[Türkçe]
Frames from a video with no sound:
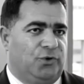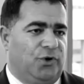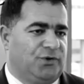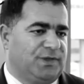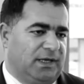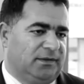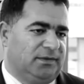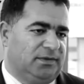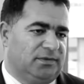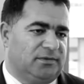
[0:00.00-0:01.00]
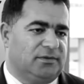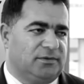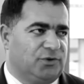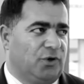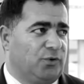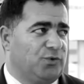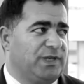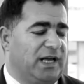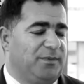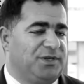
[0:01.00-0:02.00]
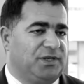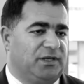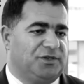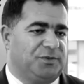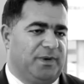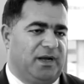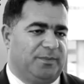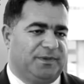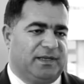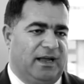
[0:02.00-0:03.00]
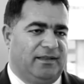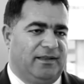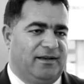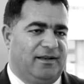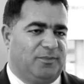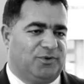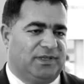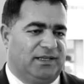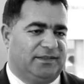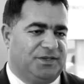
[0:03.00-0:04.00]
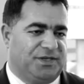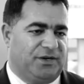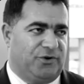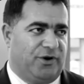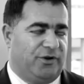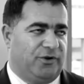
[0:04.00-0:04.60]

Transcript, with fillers: TÜDÖKSAT e, çok güzel bir çalışma yaptı. Kendilerine buradan teşekkür